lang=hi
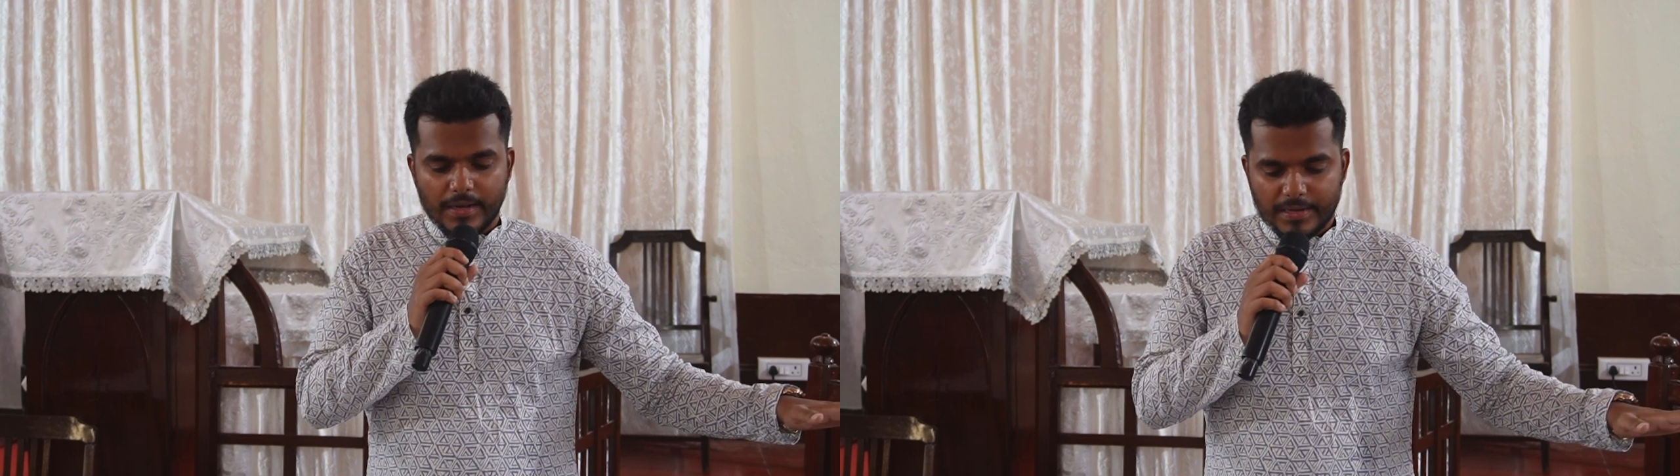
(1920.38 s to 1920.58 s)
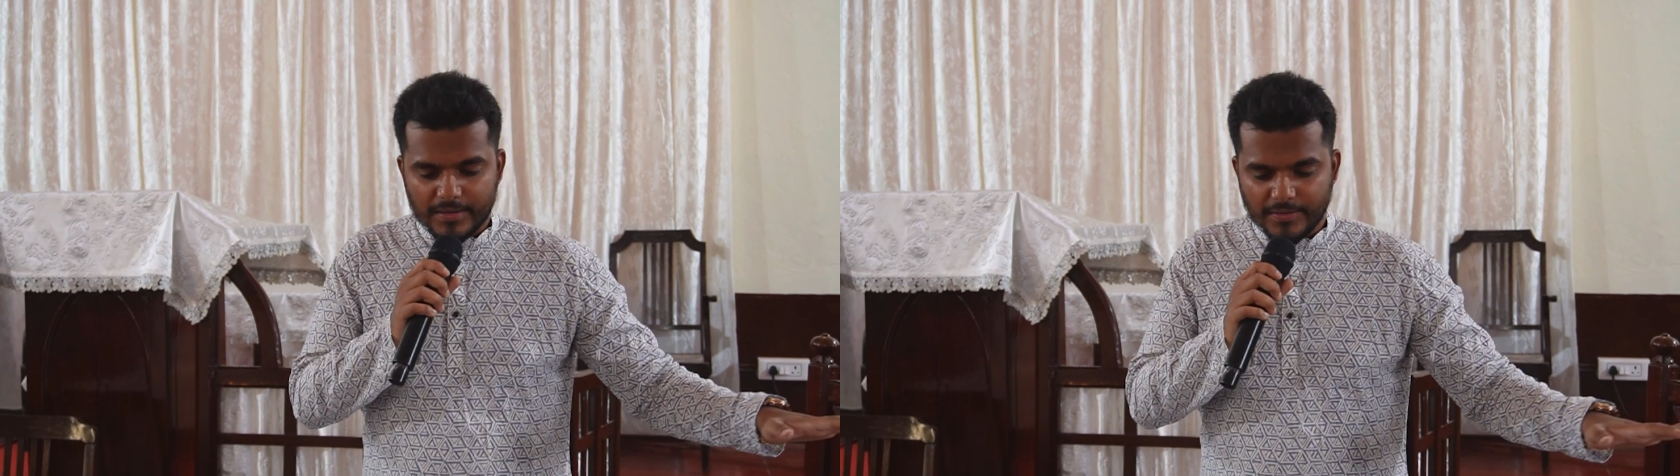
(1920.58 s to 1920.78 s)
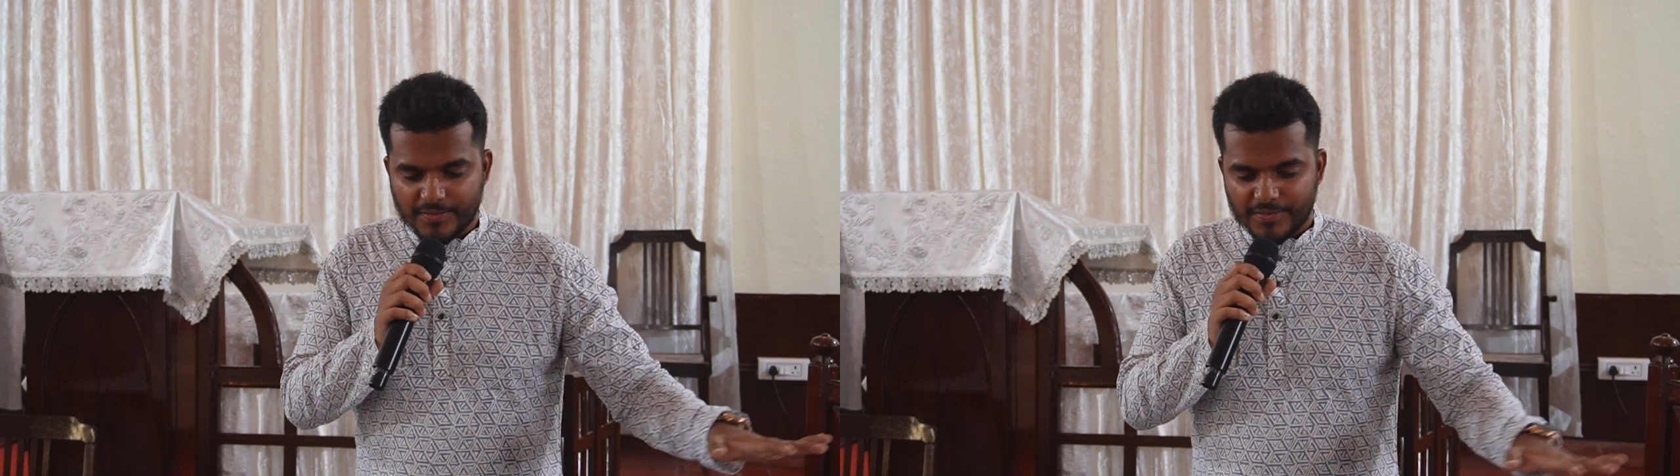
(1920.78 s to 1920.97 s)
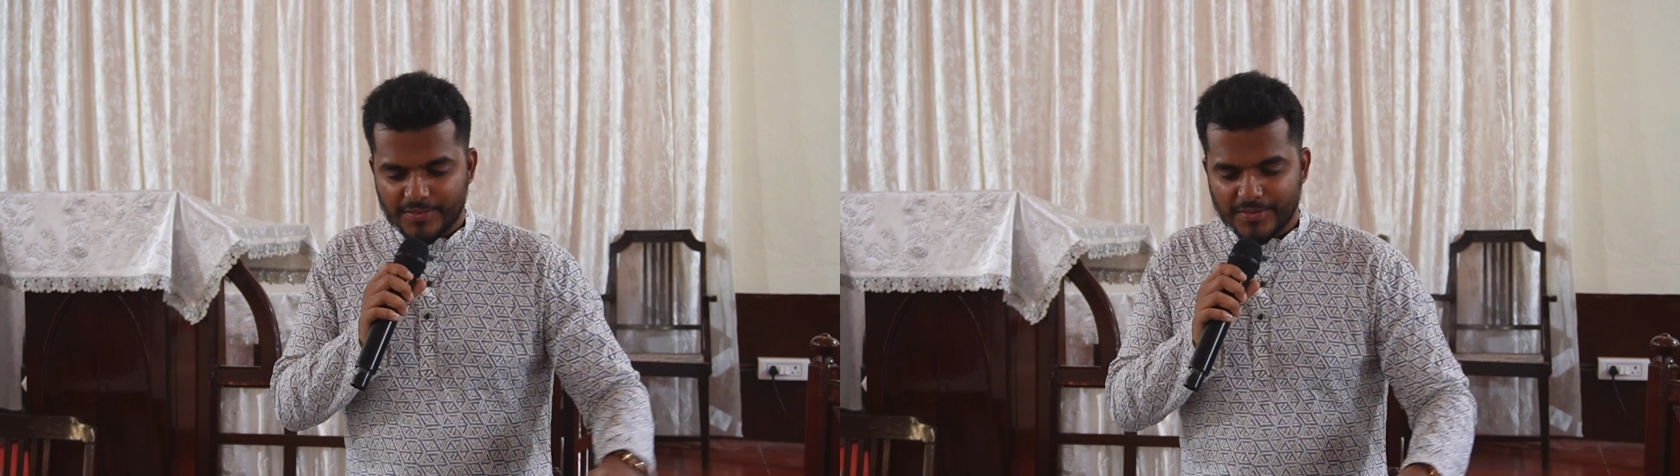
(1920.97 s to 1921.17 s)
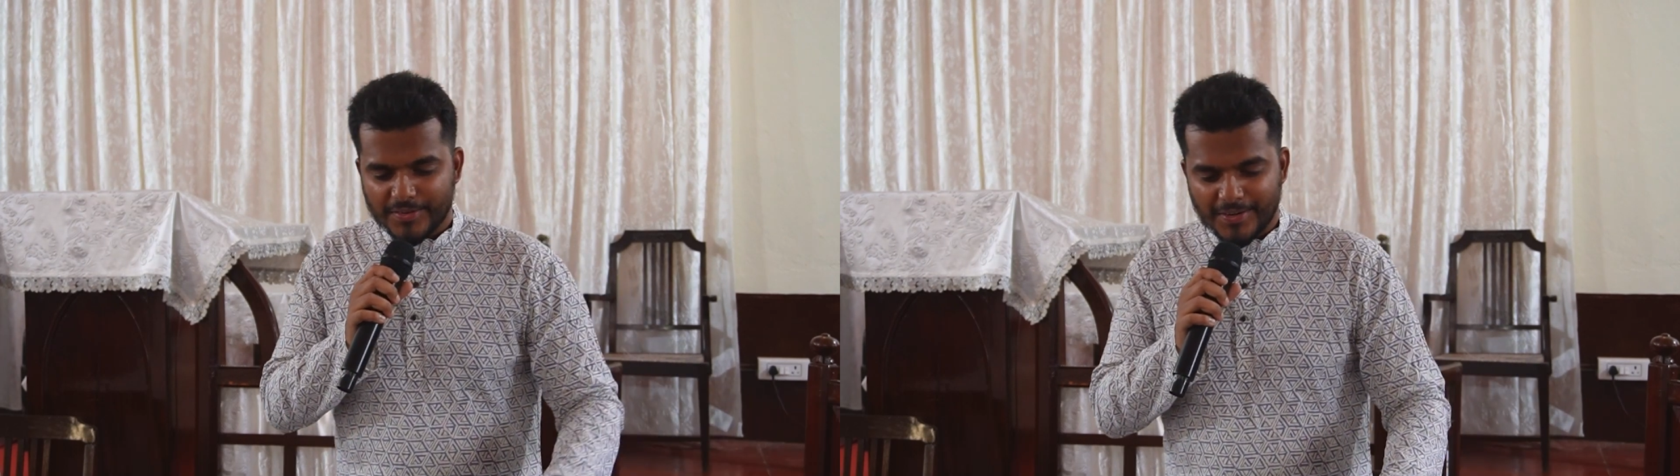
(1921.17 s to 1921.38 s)
इट इज
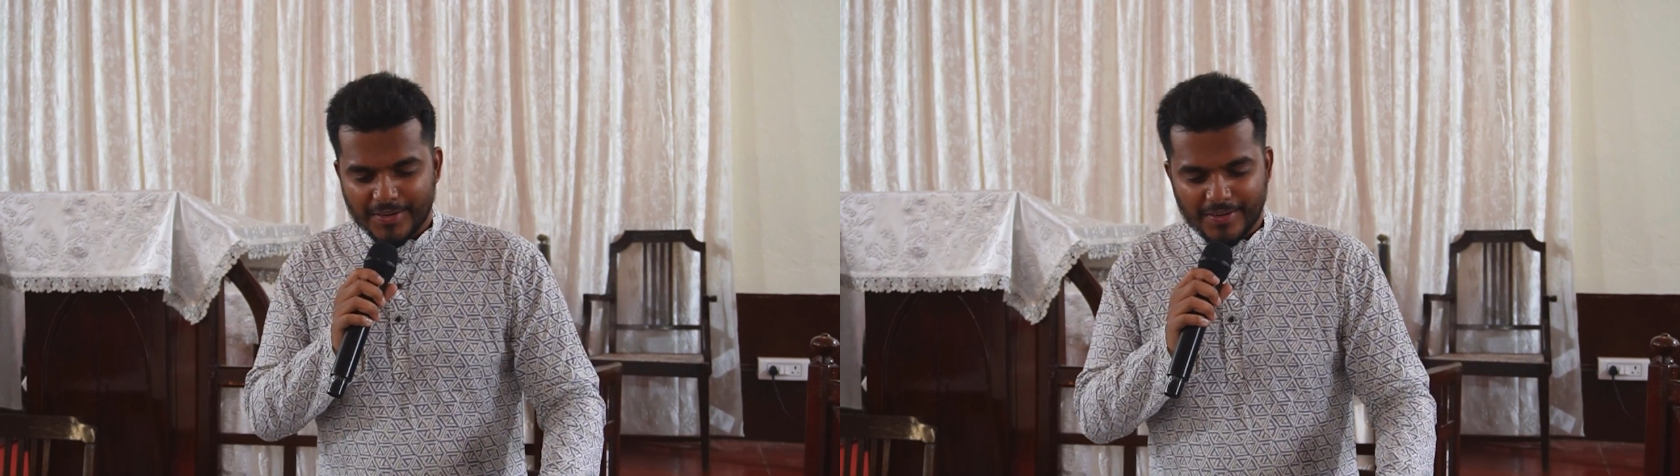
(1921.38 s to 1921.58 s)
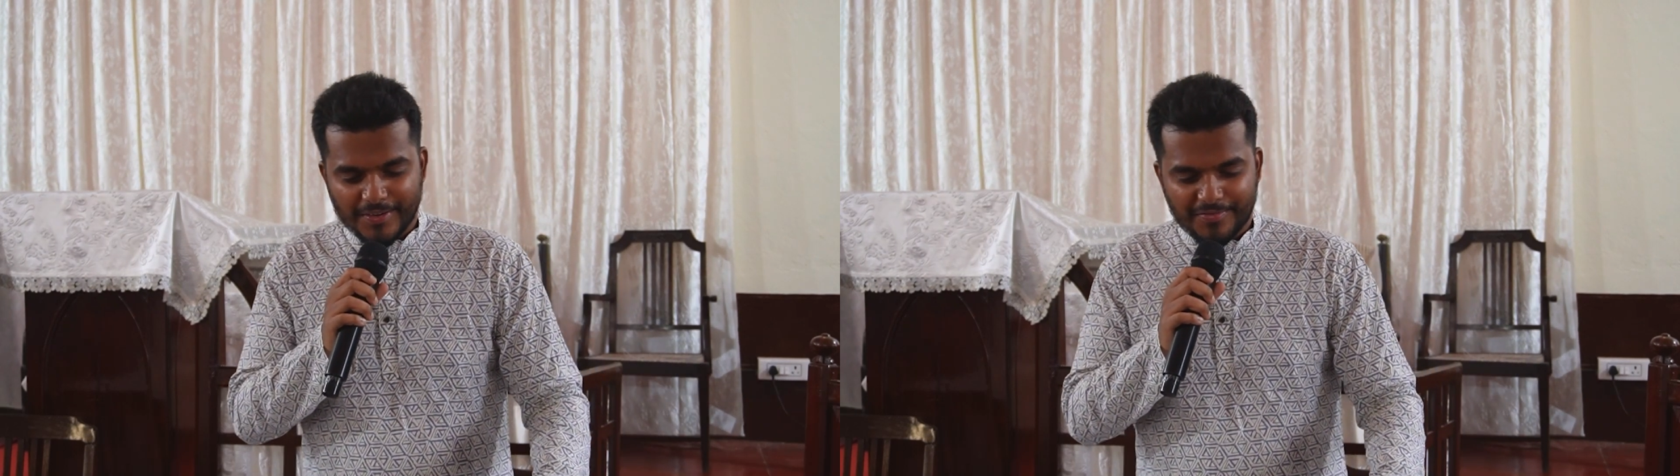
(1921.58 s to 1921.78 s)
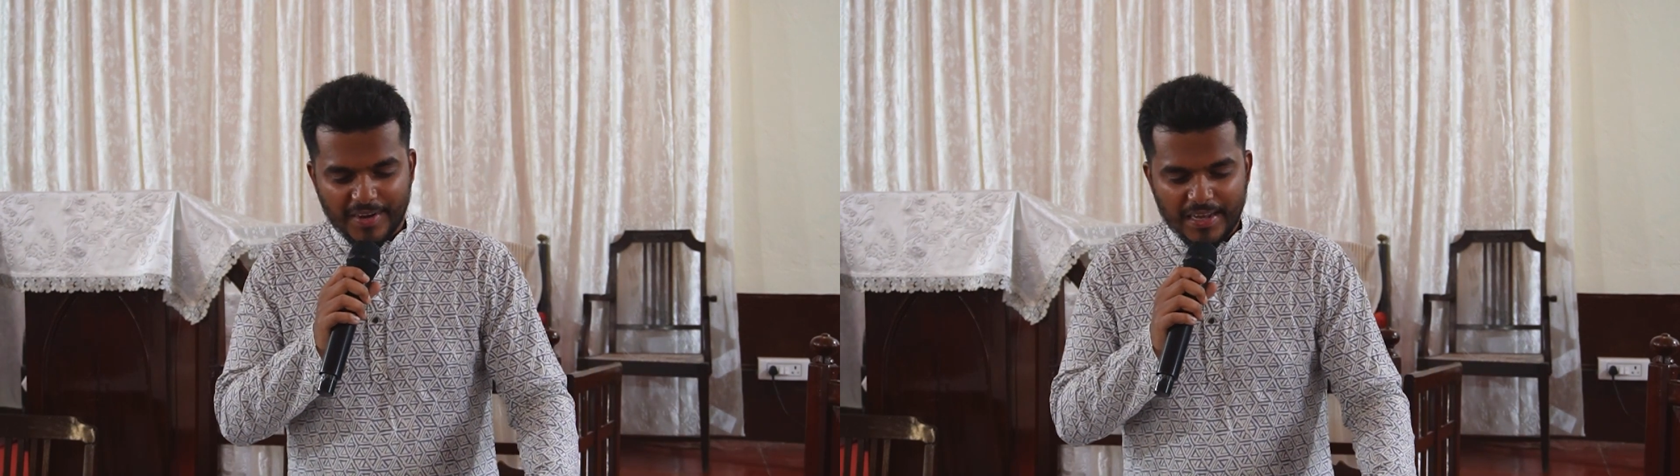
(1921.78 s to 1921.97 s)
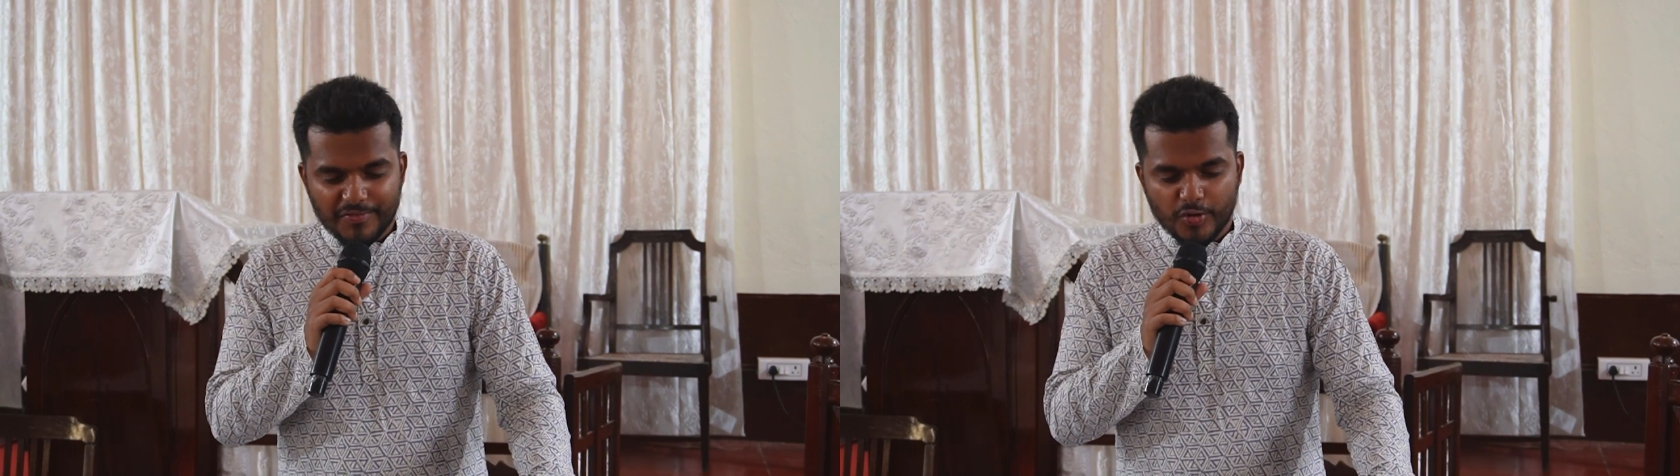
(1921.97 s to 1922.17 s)
फाइव